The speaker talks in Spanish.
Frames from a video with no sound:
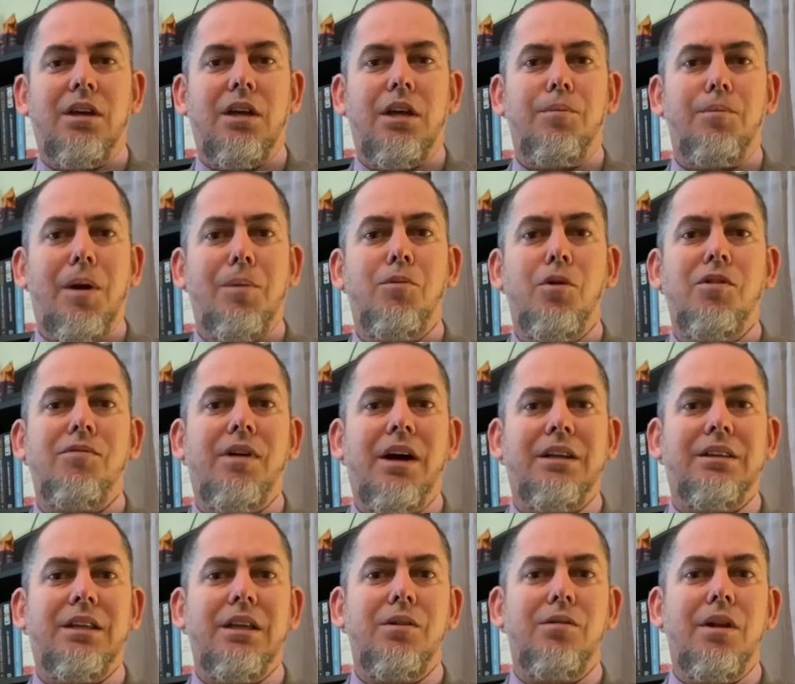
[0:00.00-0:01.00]
y me es muy
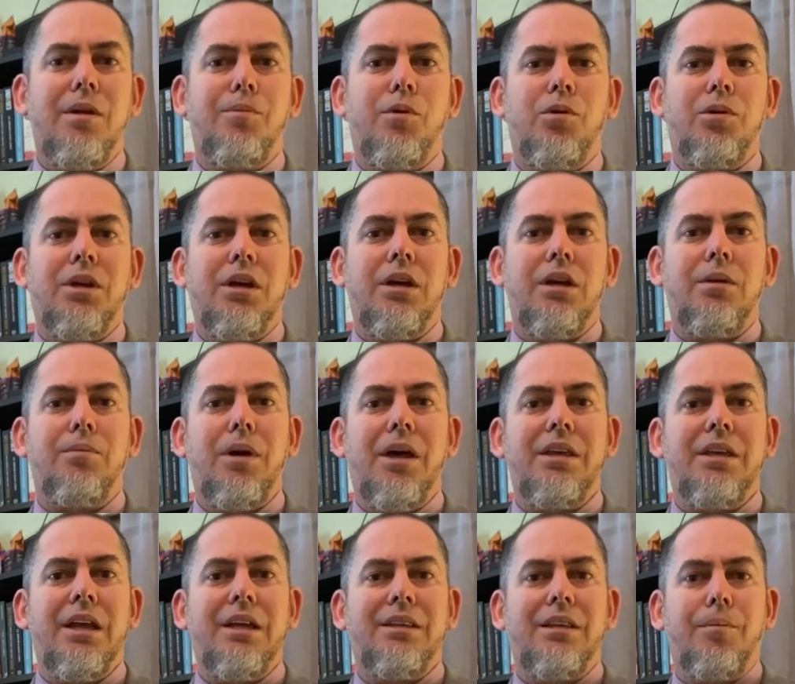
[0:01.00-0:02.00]
factible porque va
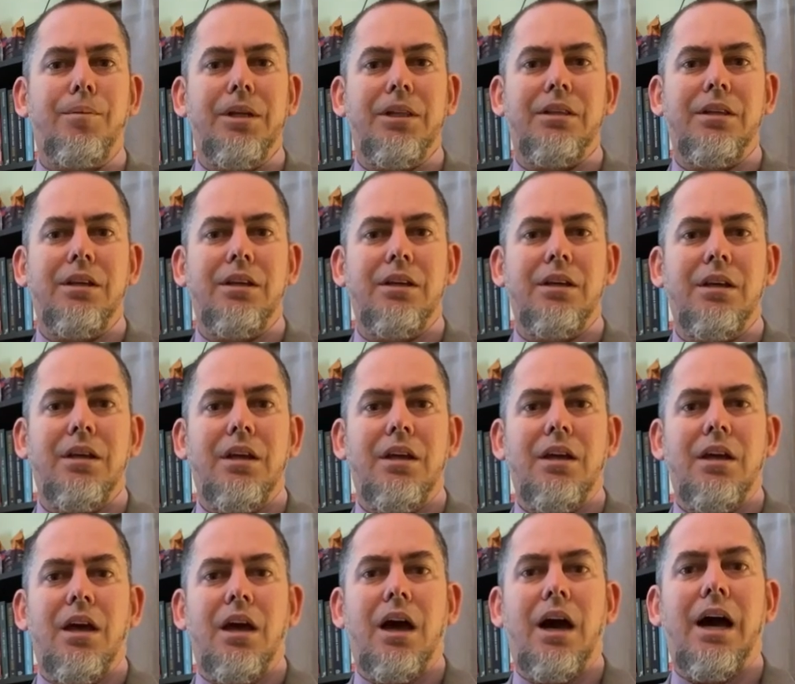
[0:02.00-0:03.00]
directamente
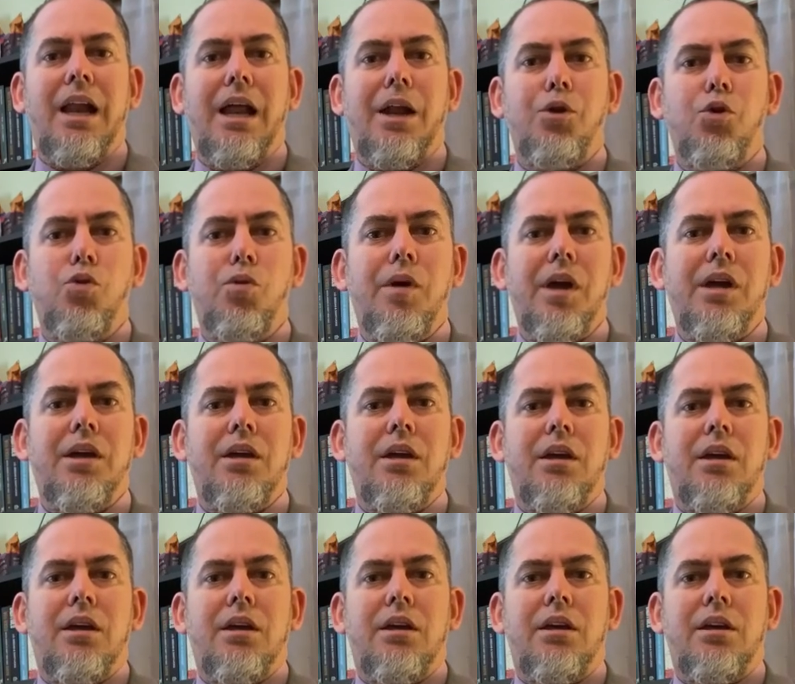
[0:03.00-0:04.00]
a la nube
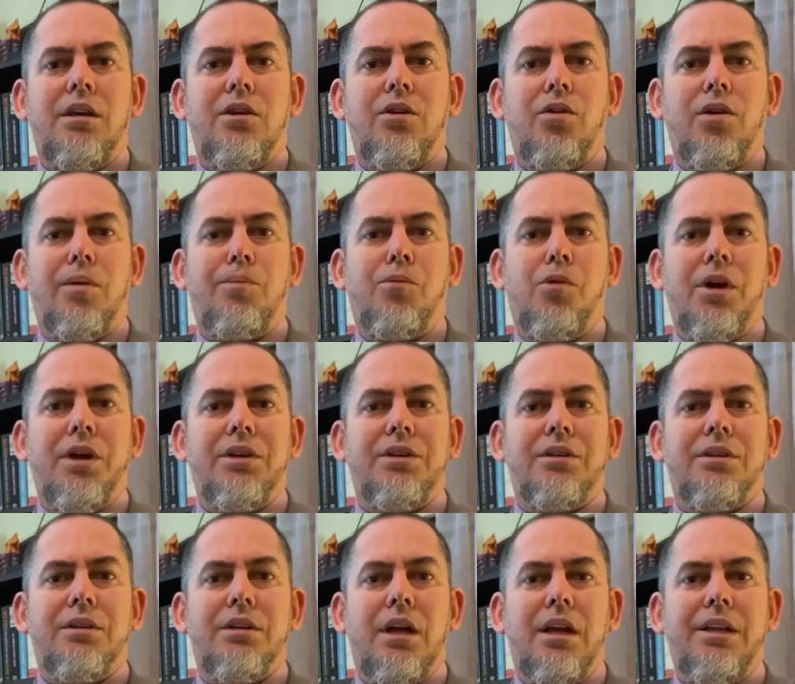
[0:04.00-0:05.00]
y yo
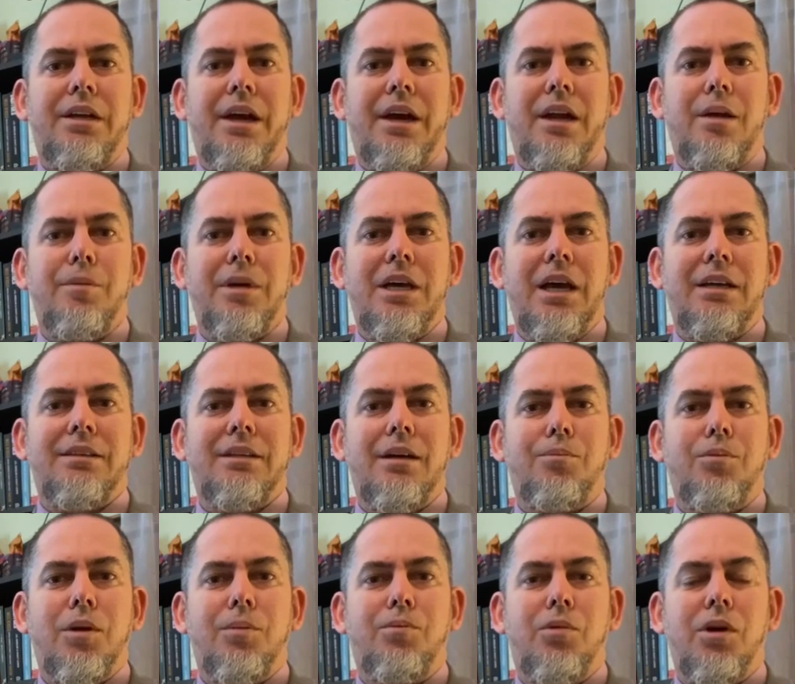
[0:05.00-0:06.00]
después, al llegar a mi
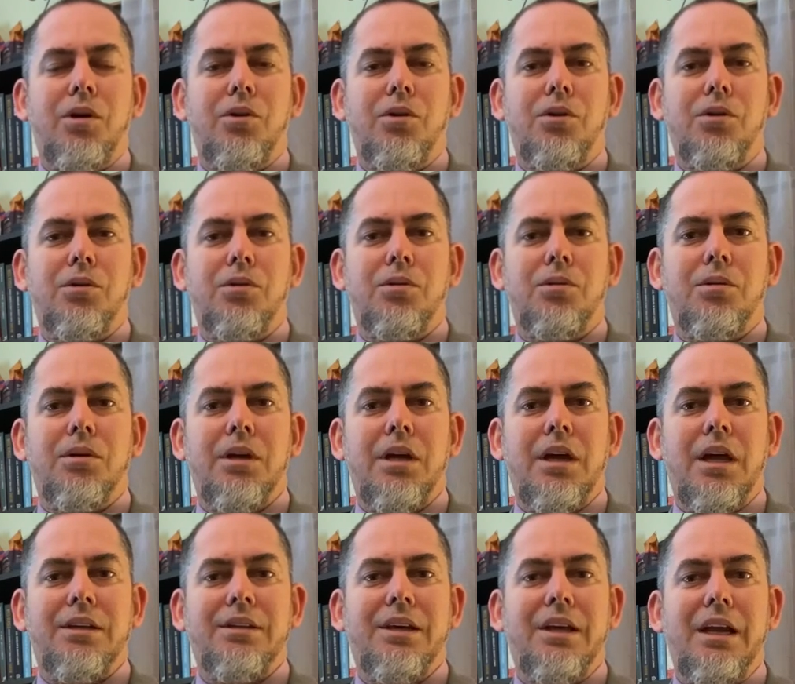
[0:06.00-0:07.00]
casa, pues puedo
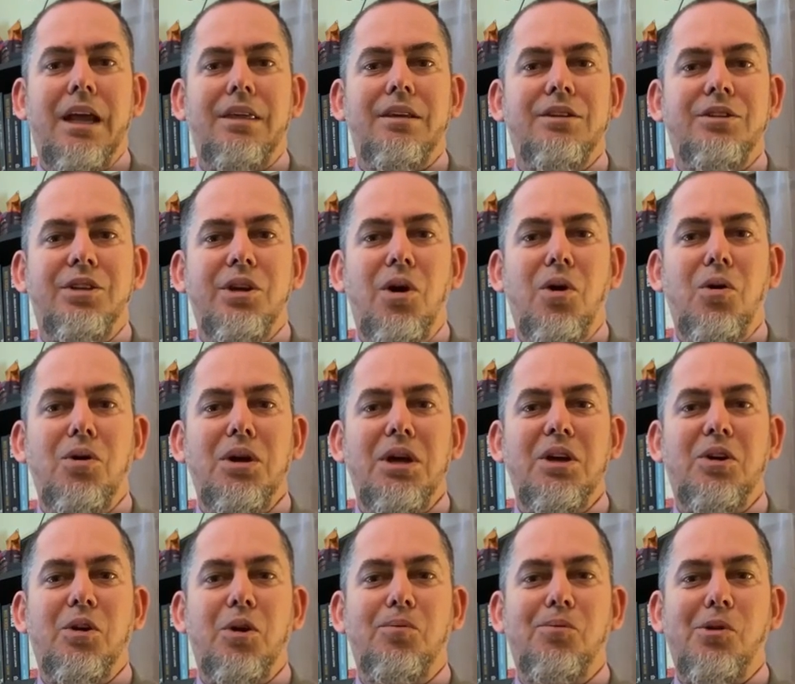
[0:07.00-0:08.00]
eh, hacer la edición,
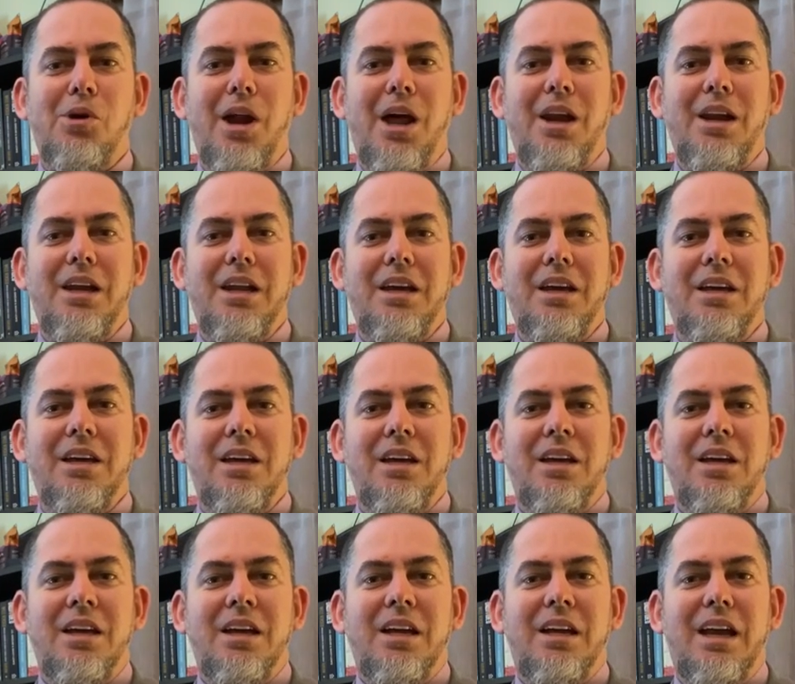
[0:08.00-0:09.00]
incorporarle
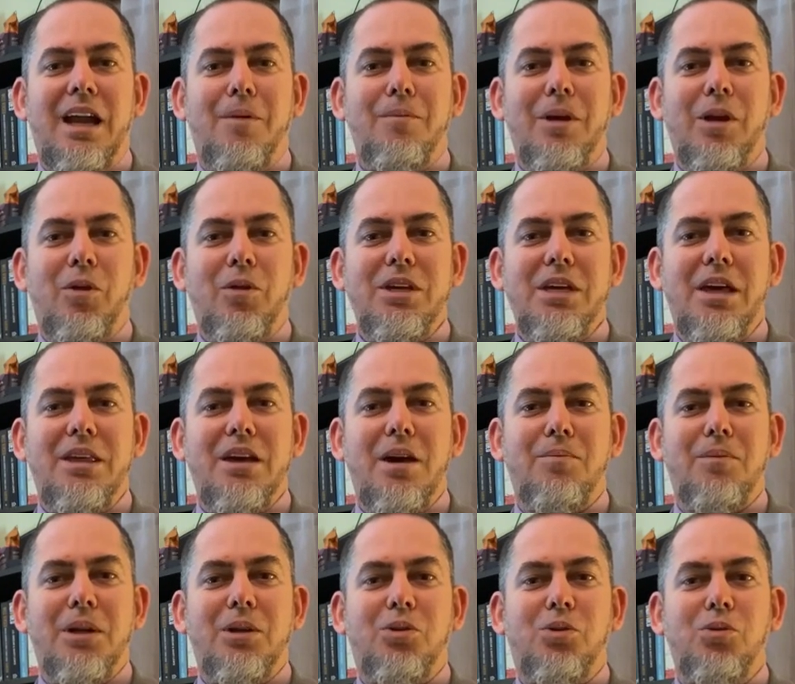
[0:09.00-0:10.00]
la melodía de
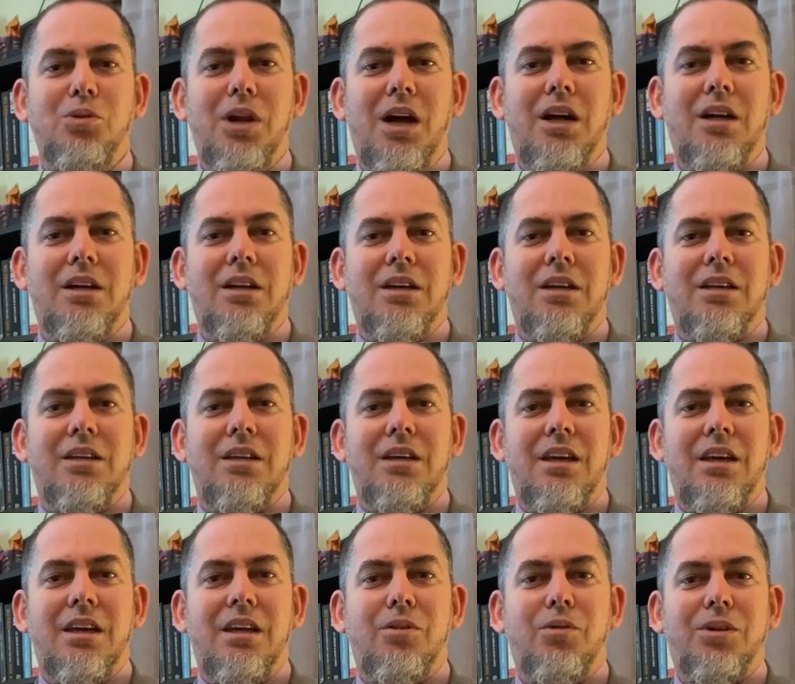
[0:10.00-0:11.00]
apertura
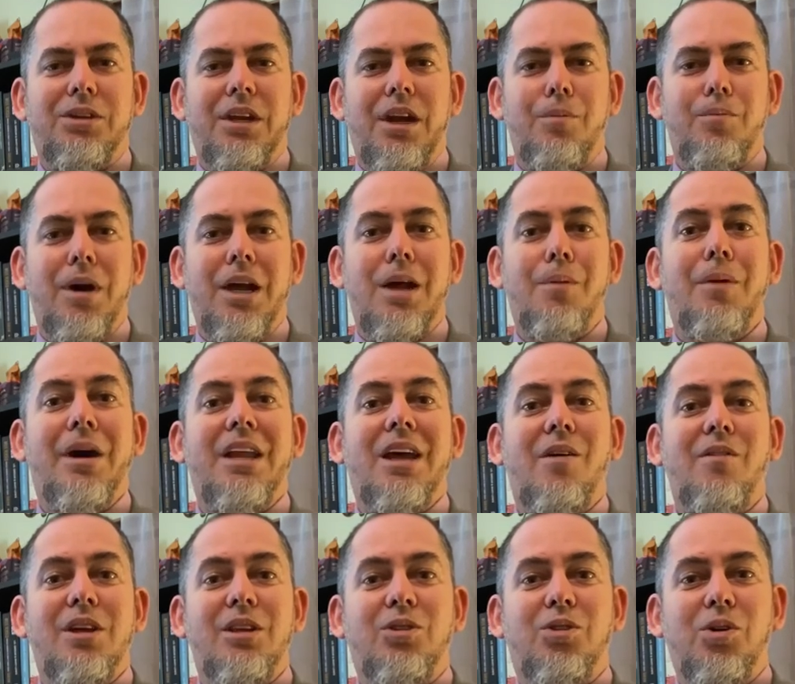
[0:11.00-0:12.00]
que nuestra hermana
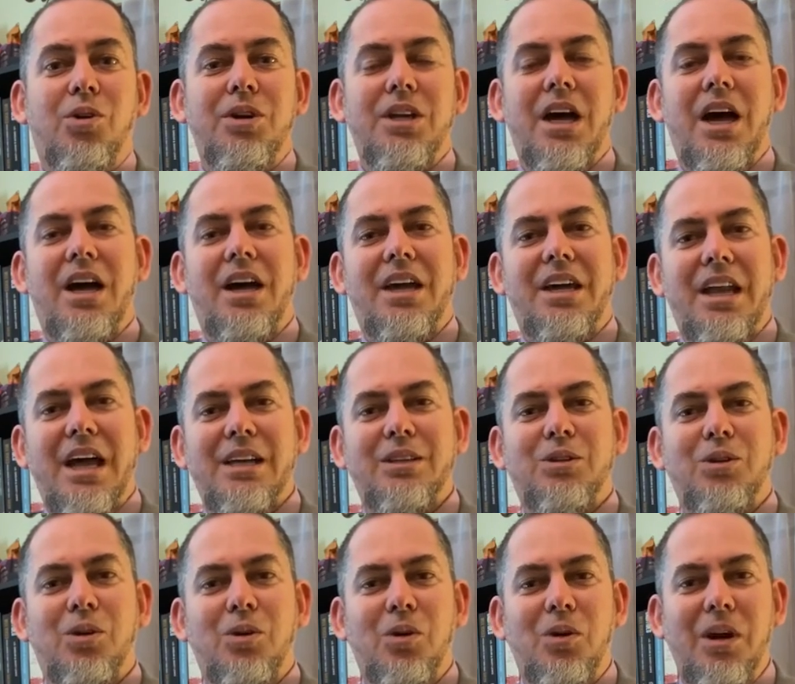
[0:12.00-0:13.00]
María Victoria
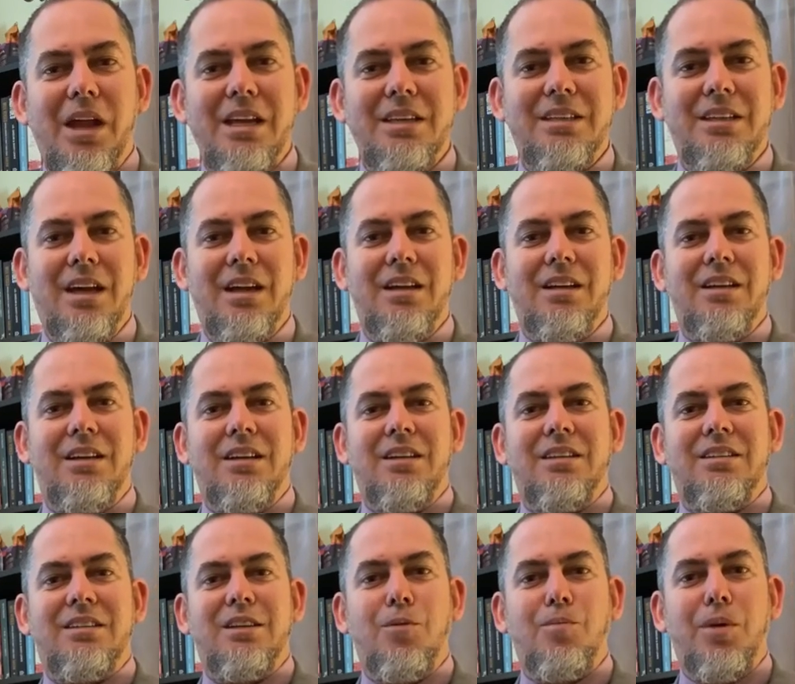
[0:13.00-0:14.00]
Erazo Olexa
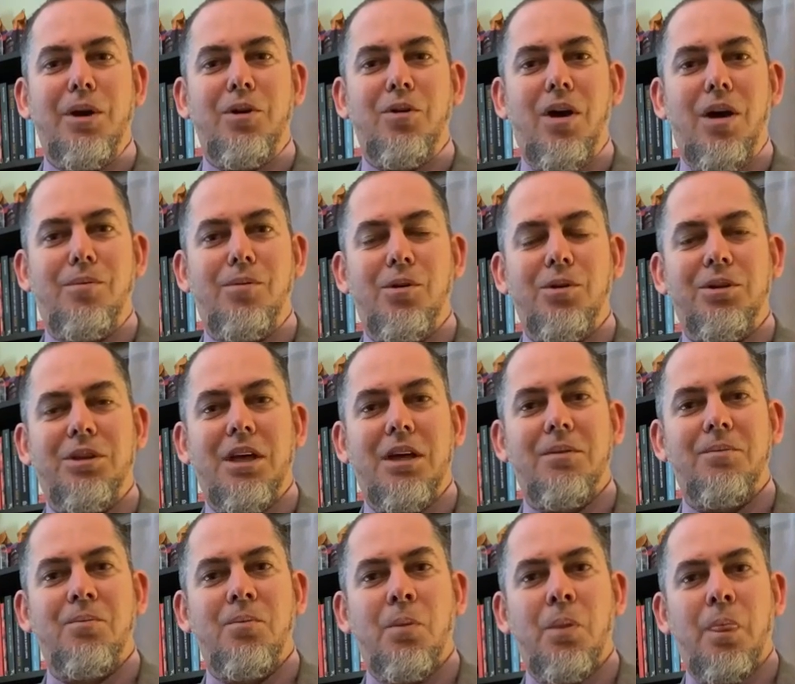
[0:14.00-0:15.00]
siempre nos aporta.